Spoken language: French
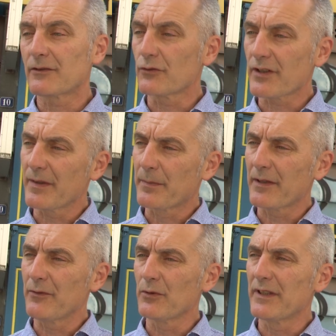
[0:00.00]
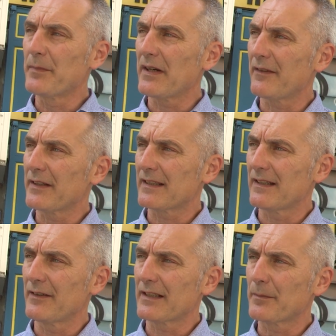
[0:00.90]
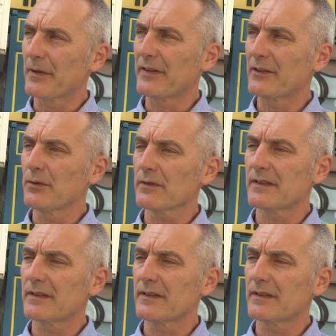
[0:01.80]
Ce que j'avais prévu au départ avec, euh, avec la préfecture,